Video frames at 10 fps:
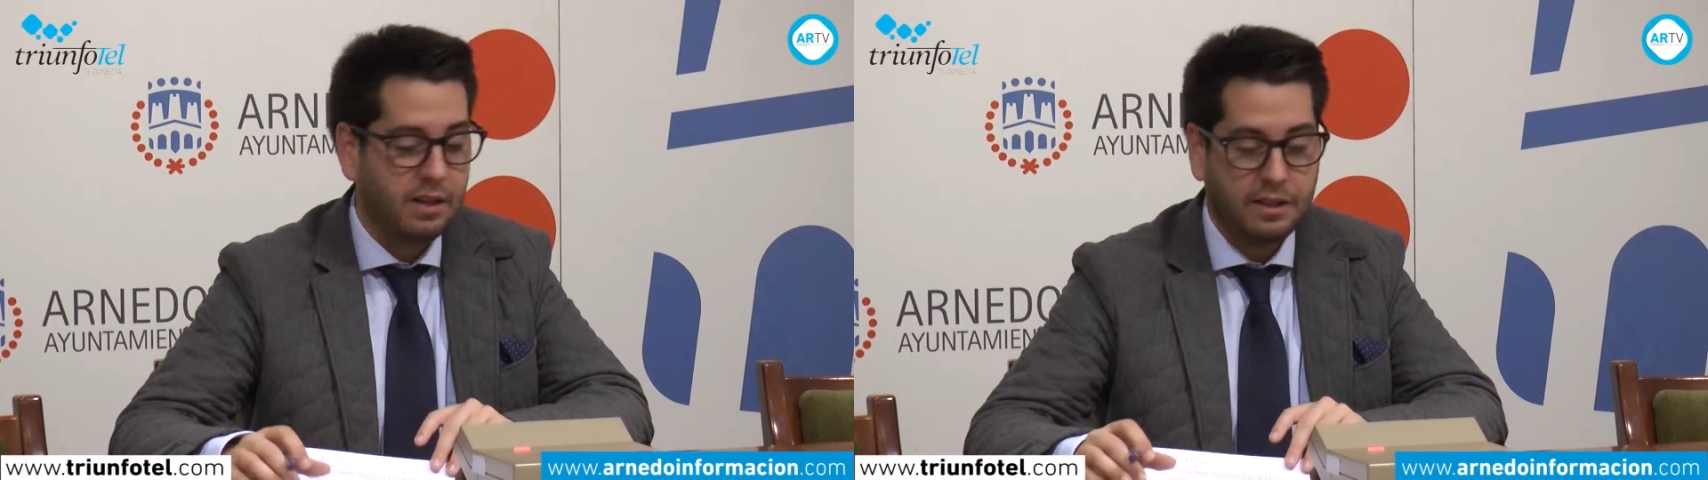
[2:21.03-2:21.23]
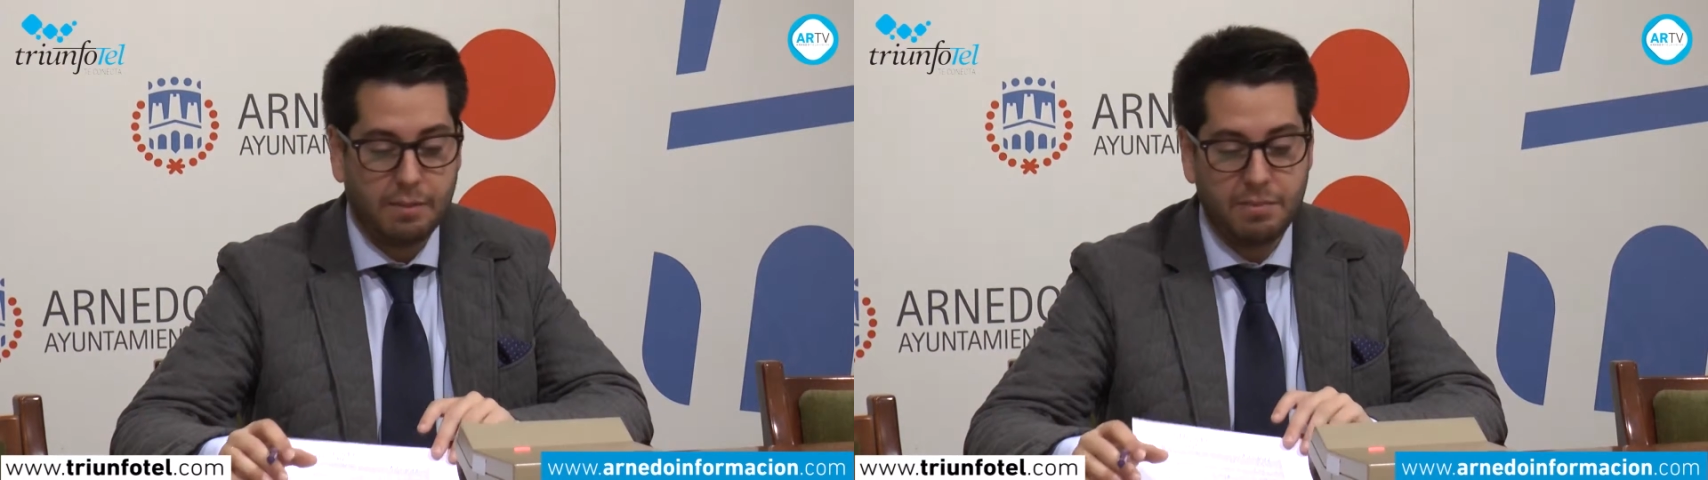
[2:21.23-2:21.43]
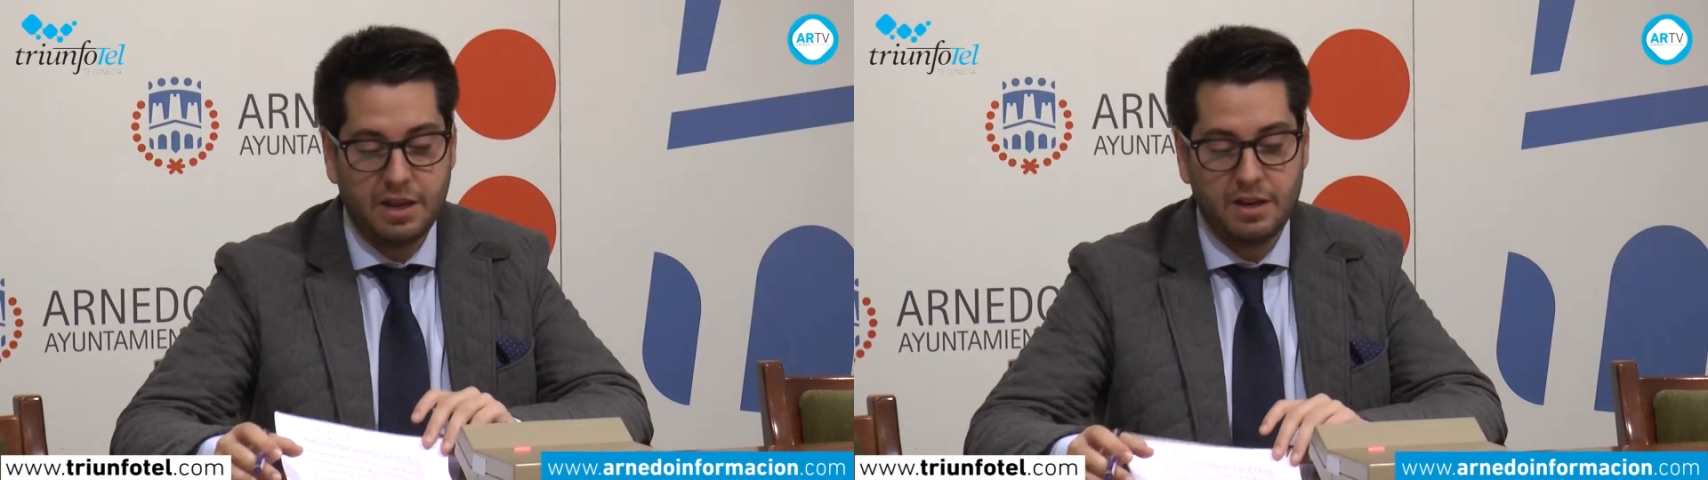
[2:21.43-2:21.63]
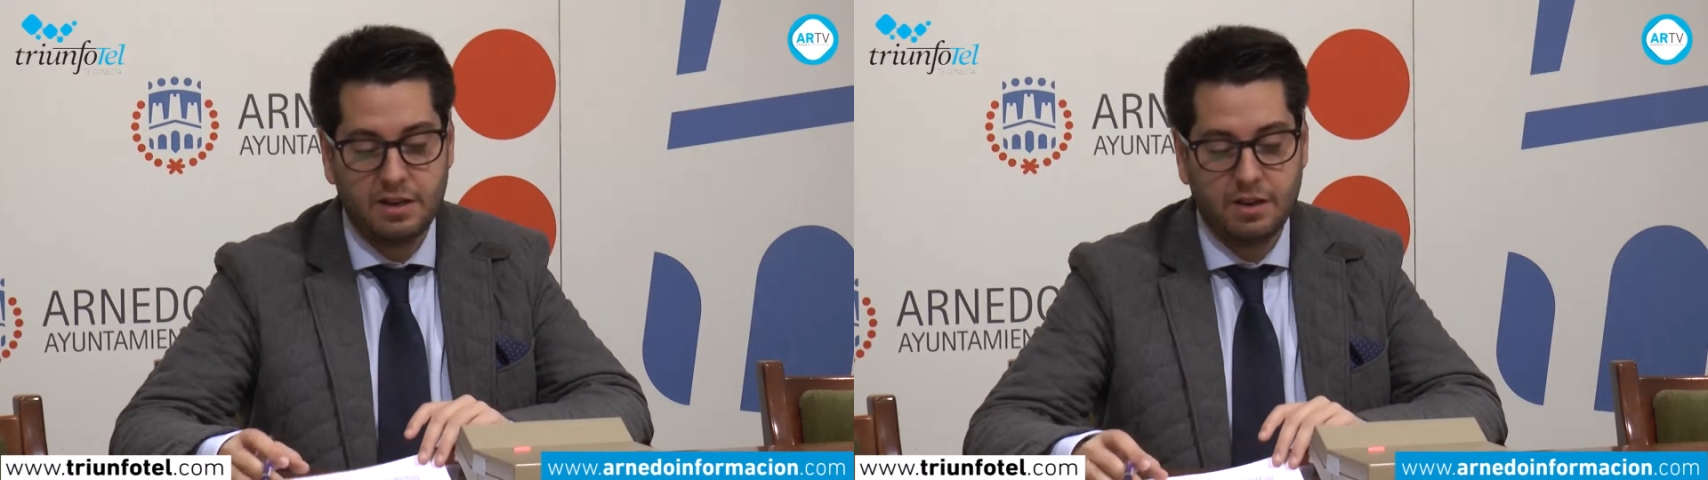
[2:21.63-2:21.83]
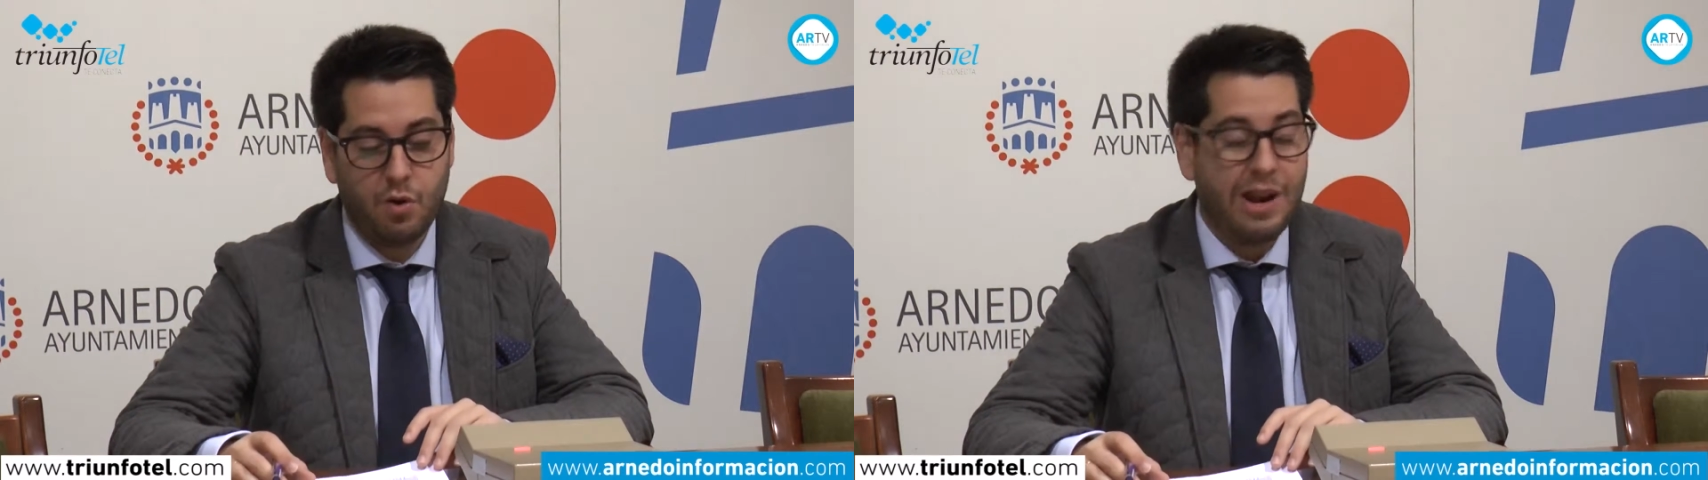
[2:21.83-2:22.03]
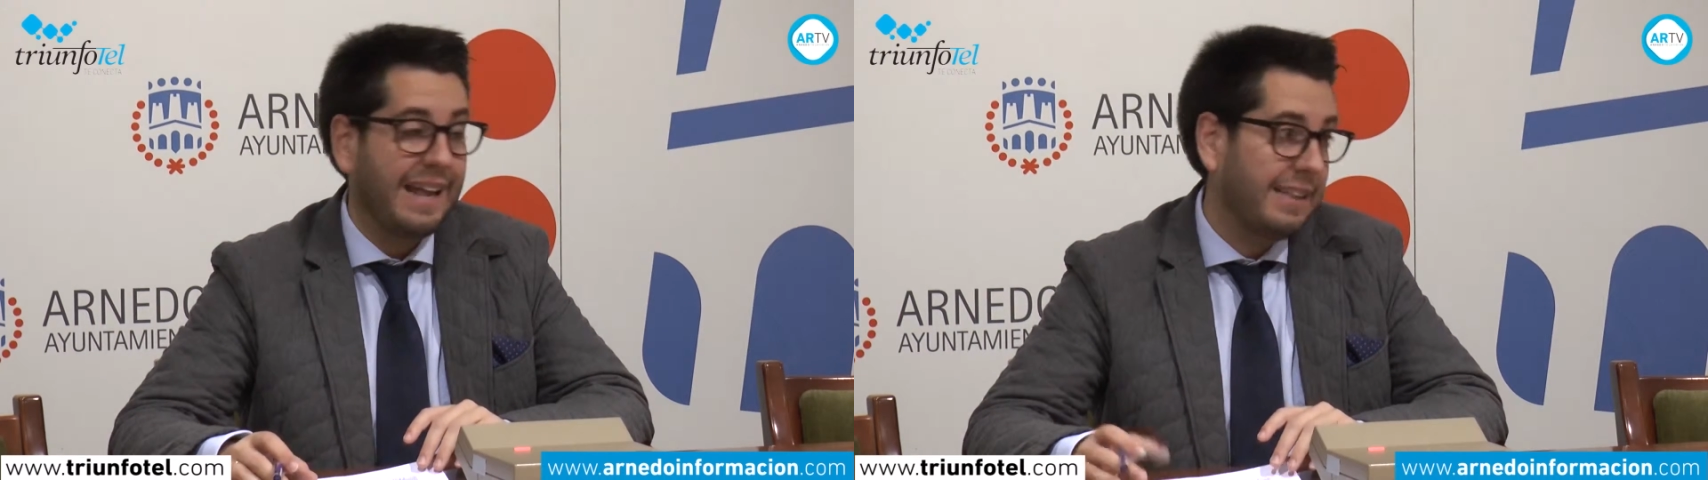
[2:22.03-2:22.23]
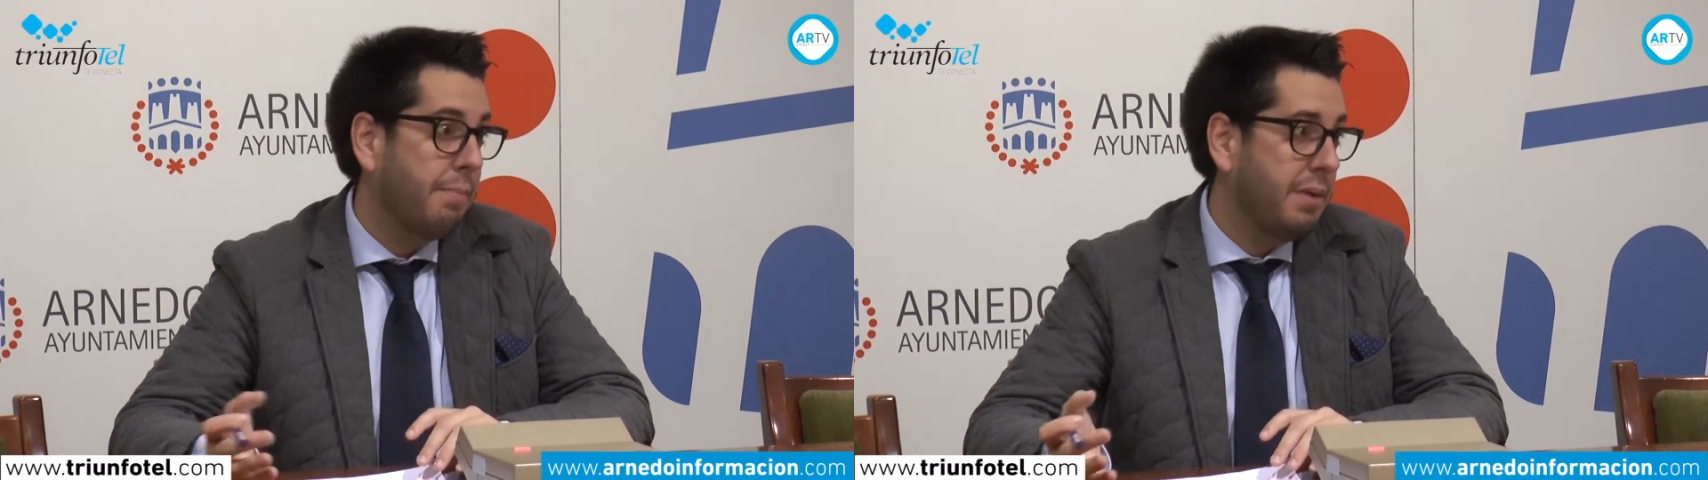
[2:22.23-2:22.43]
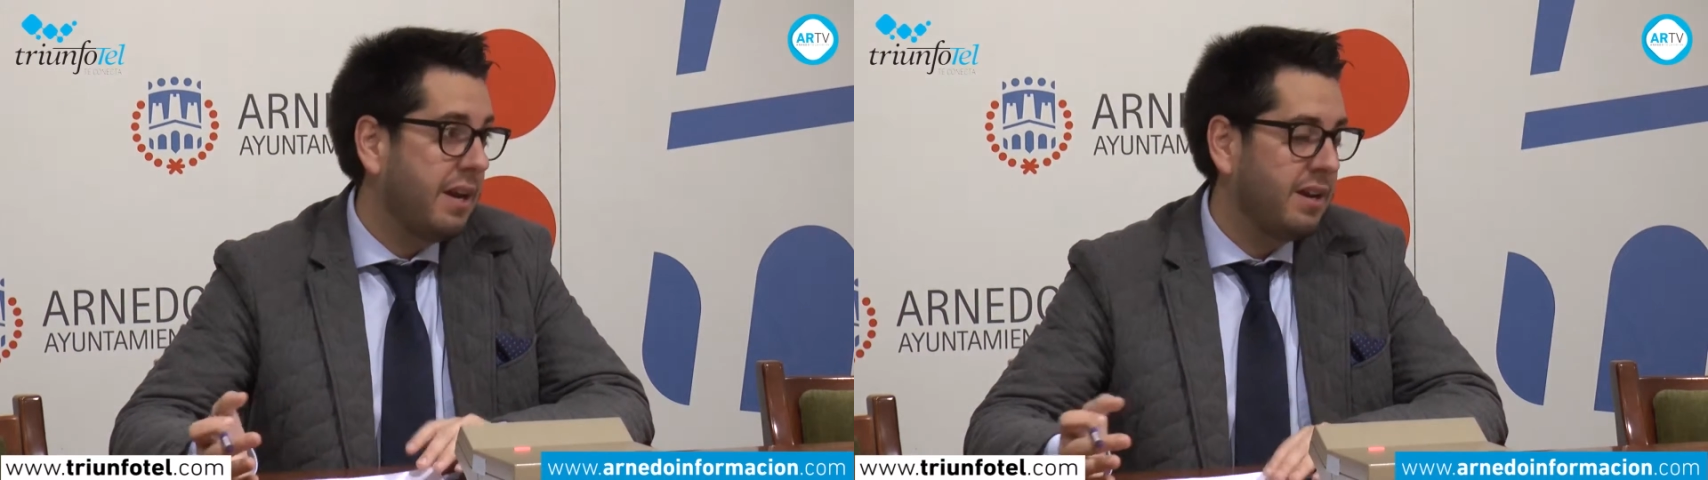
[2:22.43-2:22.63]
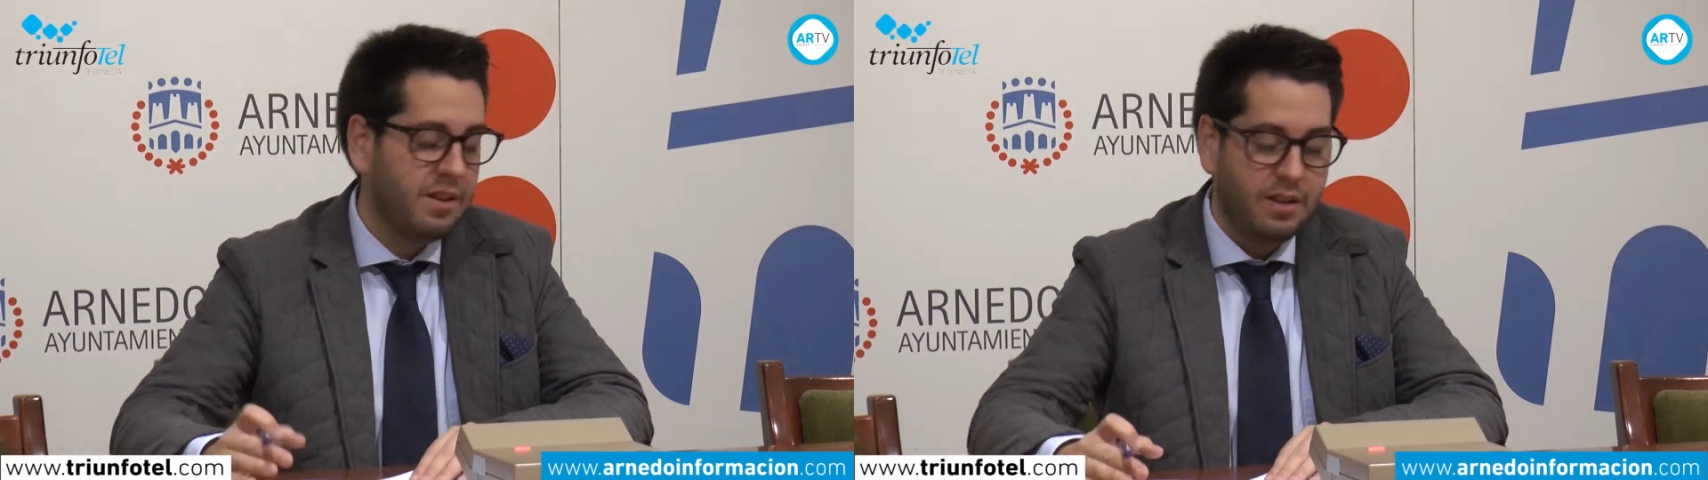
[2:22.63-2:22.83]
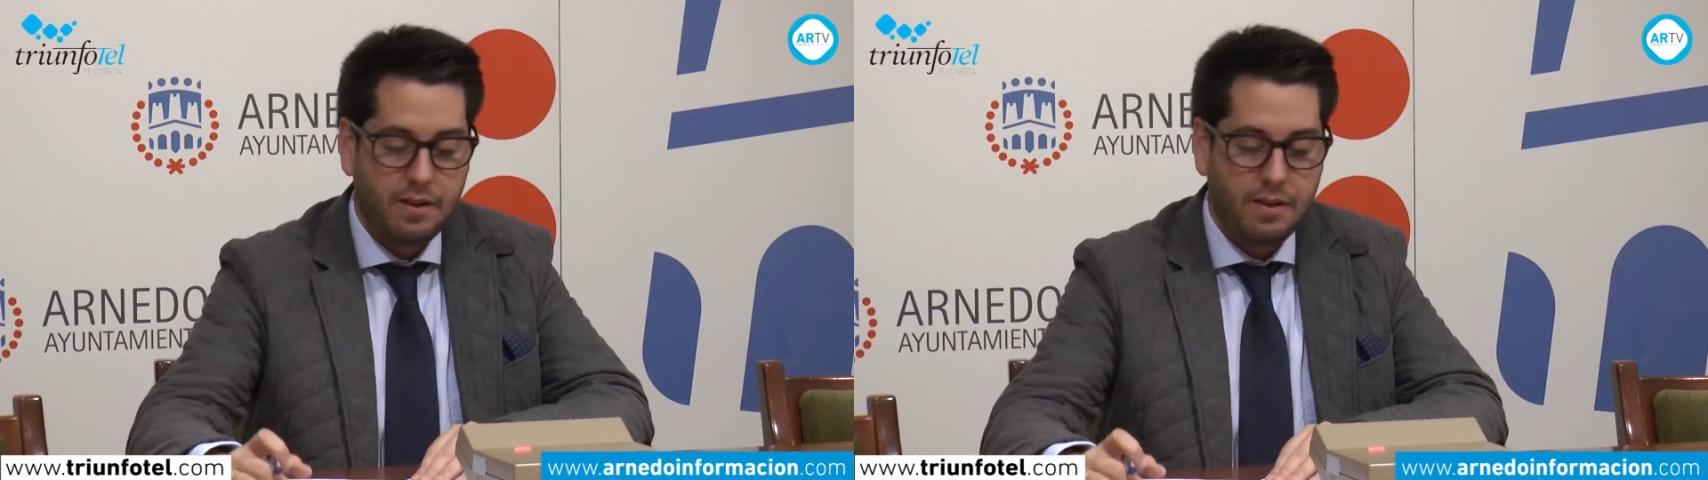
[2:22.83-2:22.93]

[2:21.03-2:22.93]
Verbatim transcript: que también, con el que también